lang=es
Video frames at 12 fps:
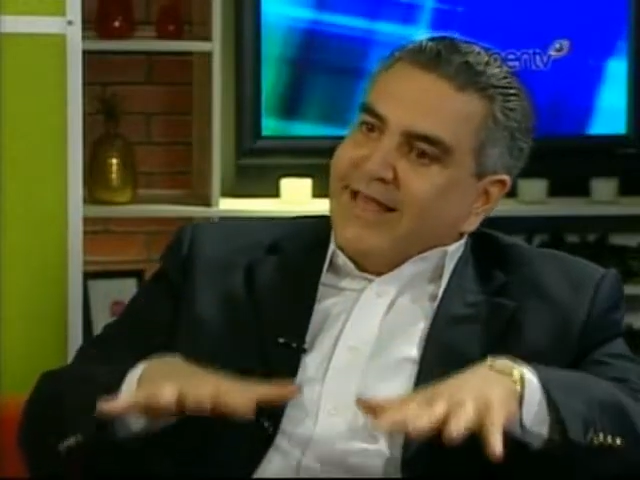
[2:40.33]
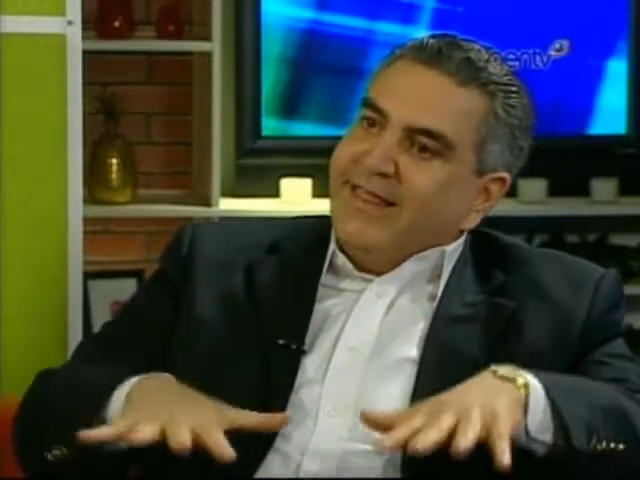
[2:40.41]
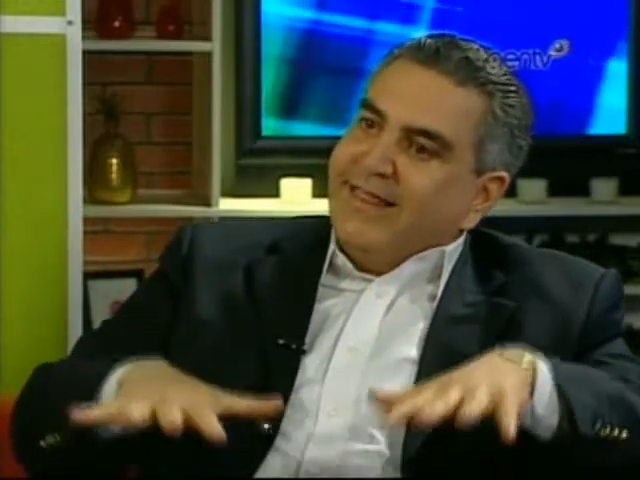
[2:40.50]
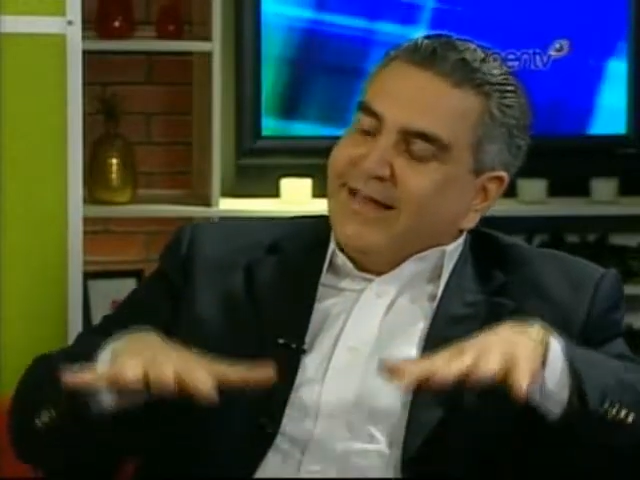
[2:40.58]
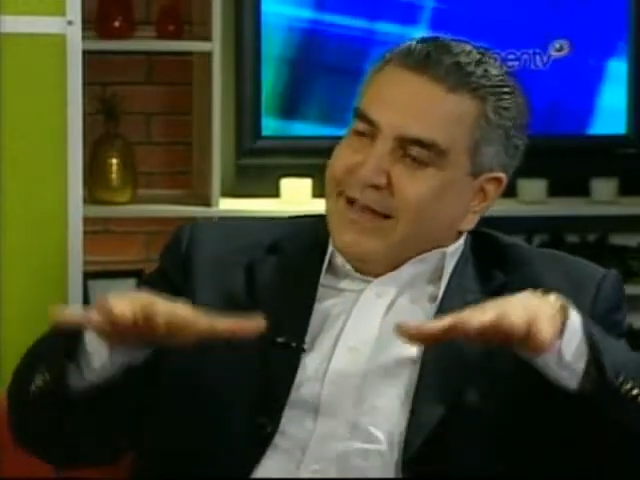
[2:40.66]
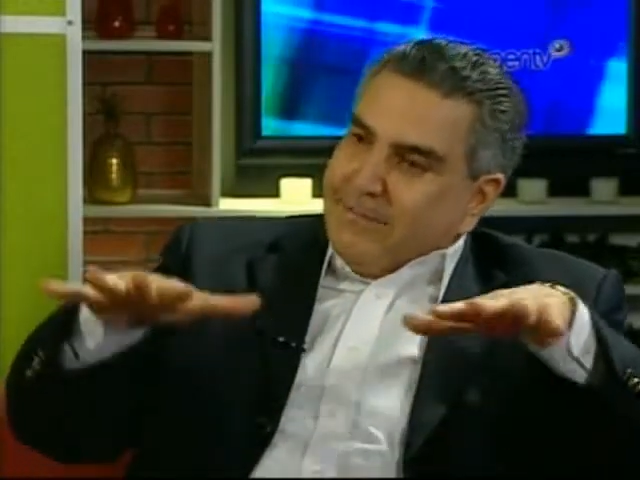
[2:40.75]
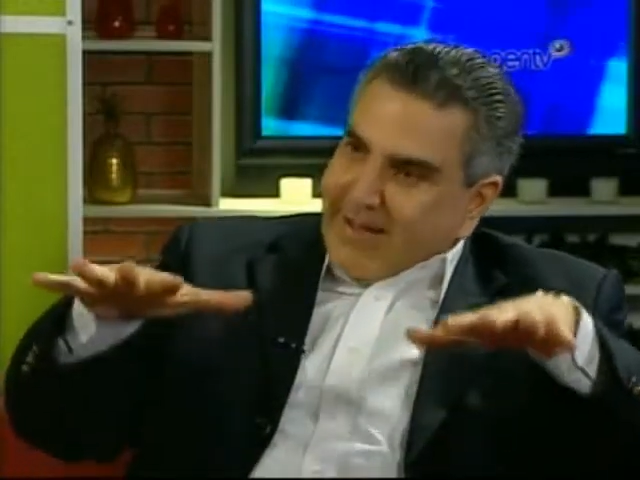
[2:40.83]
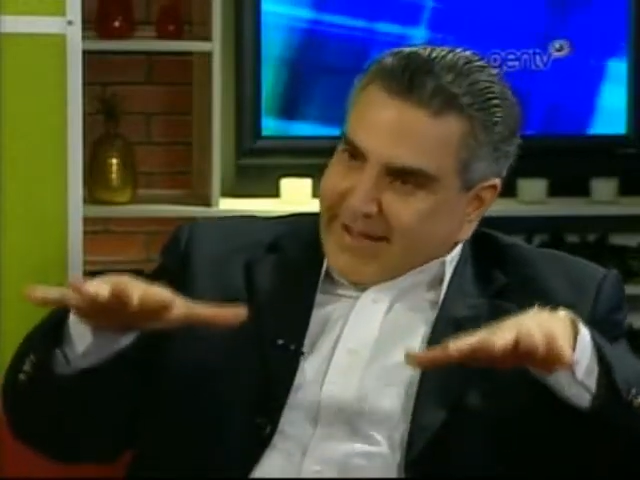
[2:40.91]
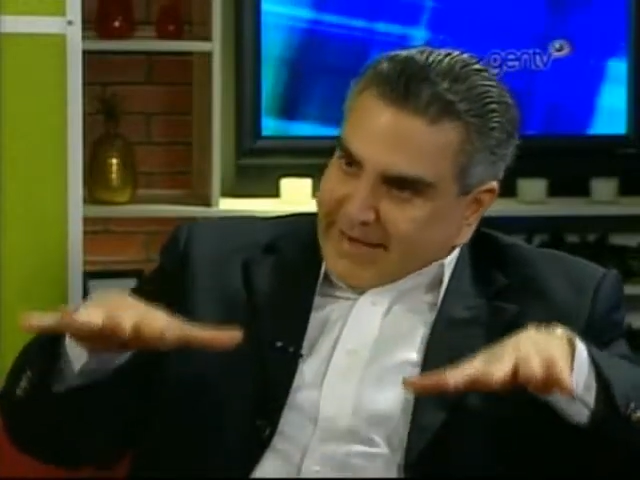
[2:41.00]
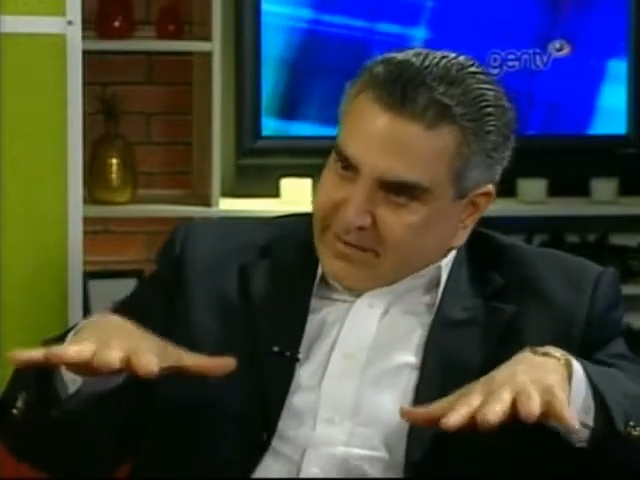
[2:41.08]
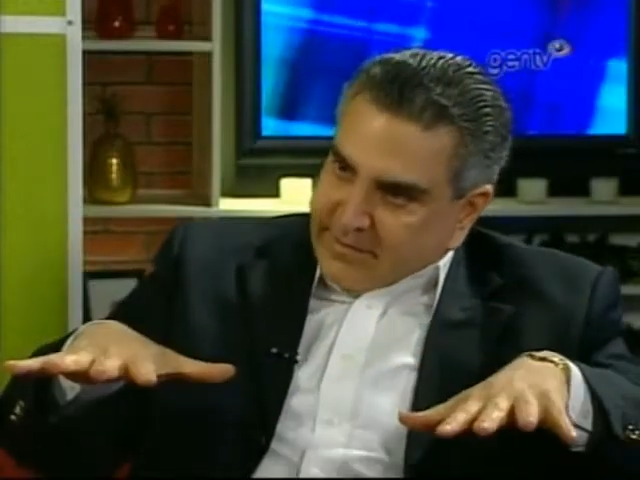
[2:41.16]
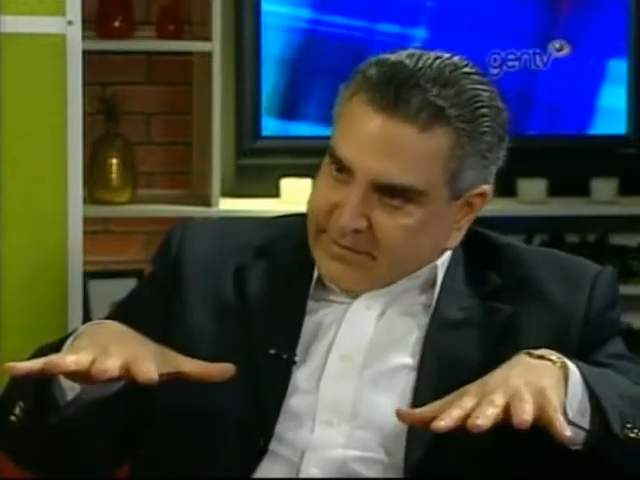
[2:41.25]
quede en el
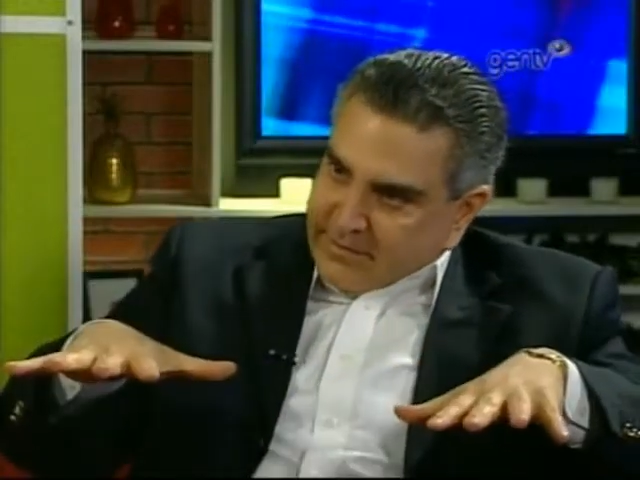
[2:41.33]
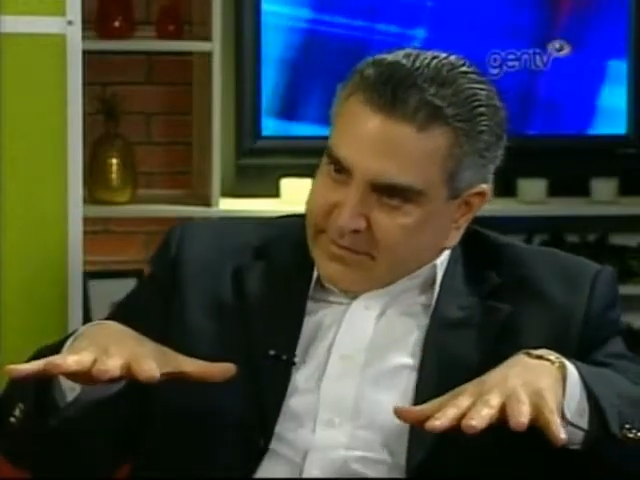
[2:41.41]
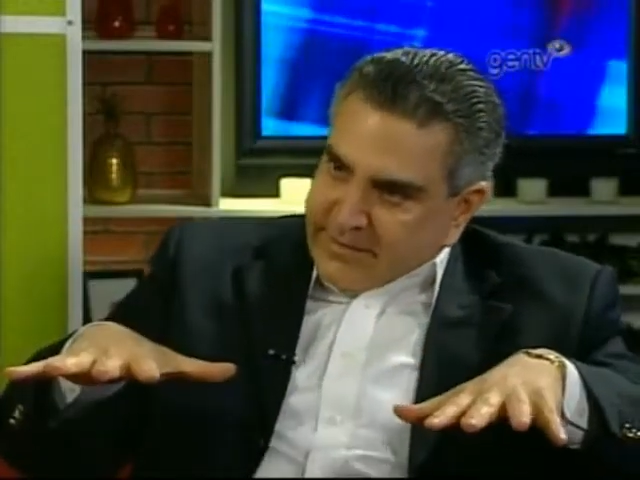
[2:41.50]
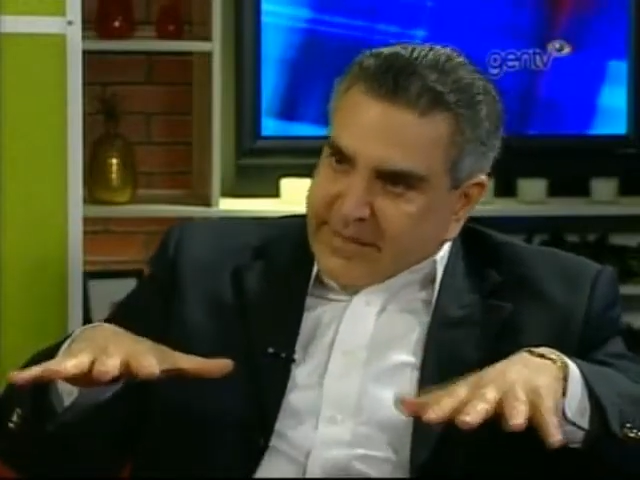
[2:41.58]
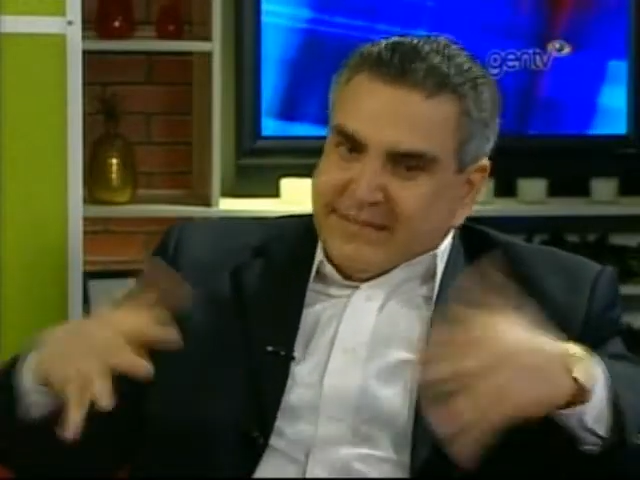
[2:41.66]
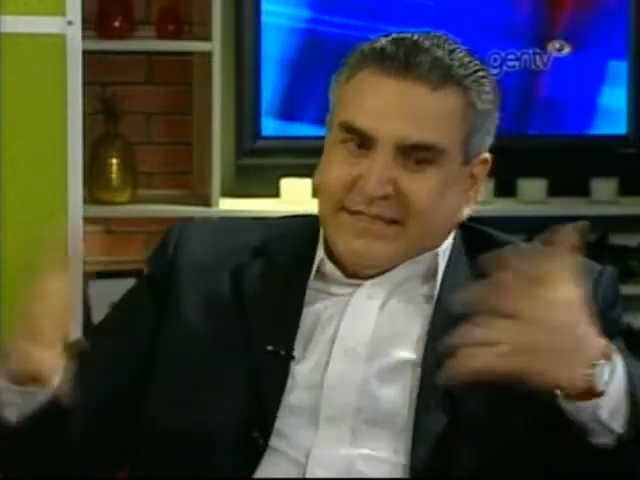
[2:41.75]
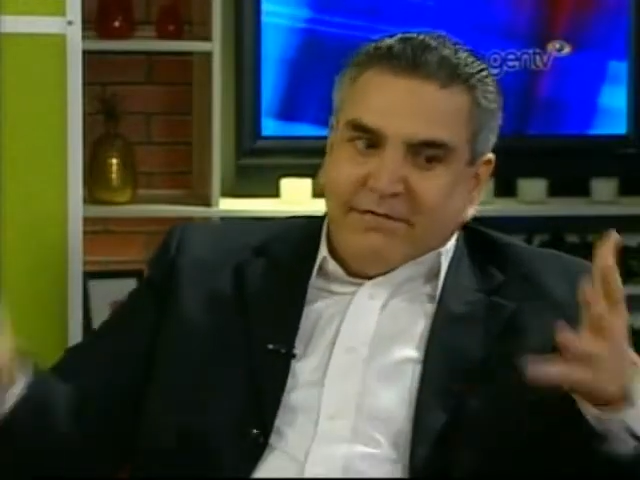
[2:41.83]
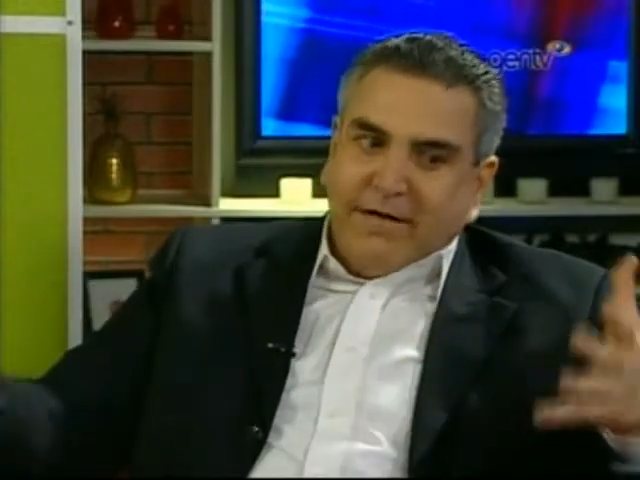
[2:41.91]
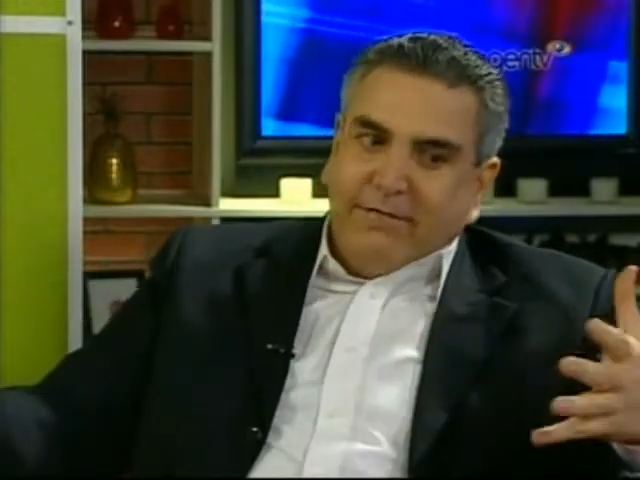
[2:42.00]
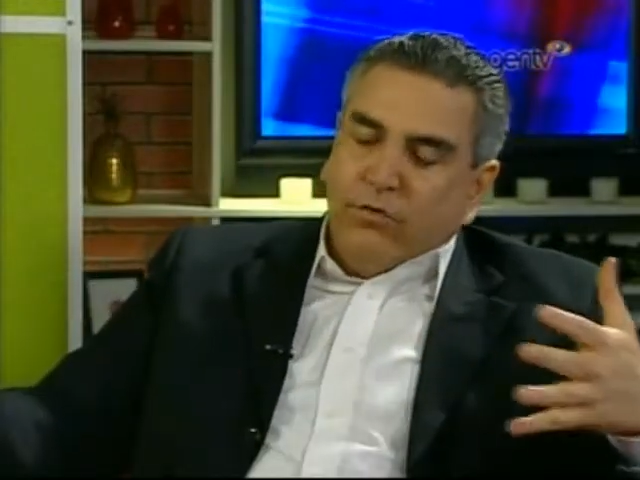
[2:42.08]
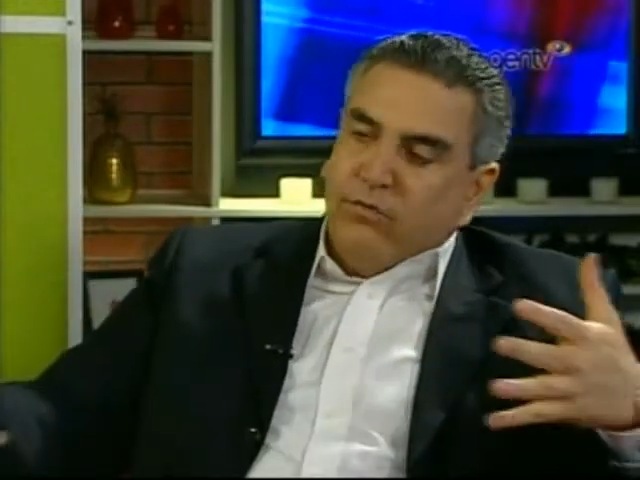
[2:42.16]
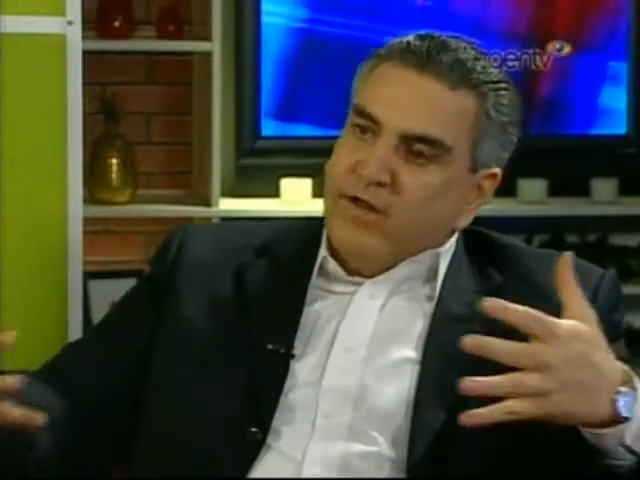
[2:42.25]
mar, se
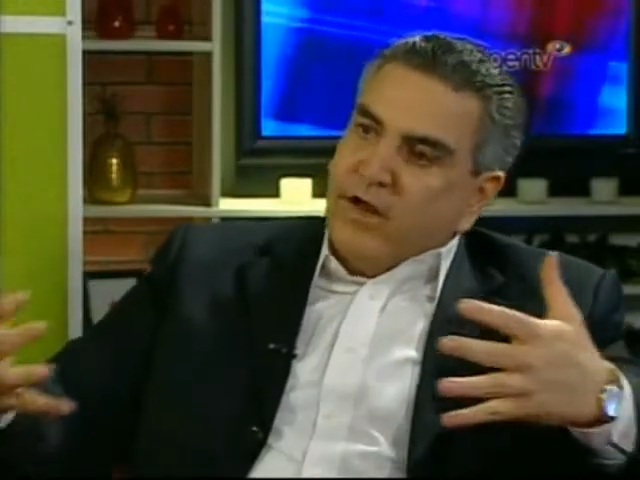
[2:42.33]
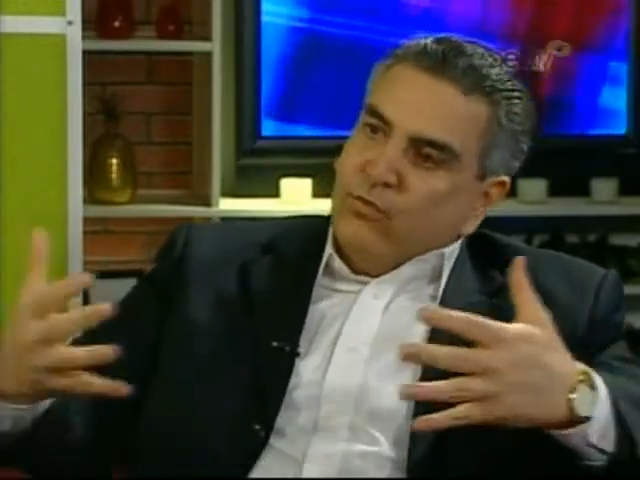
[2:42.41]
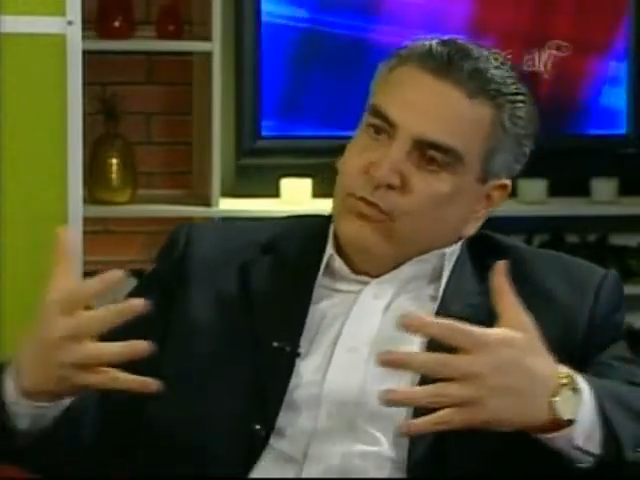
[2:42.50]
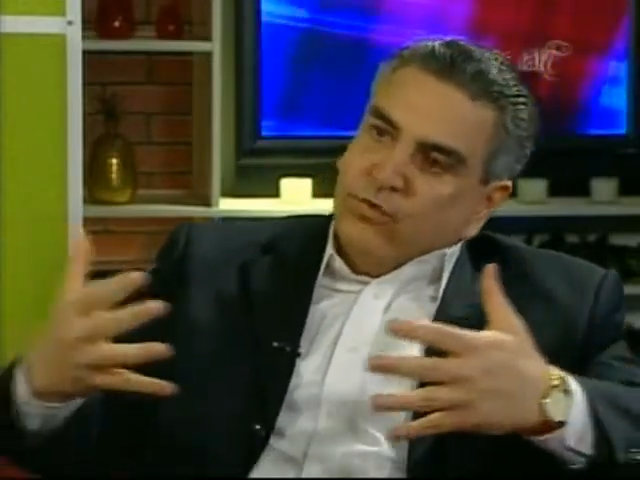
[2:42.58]
va a volver a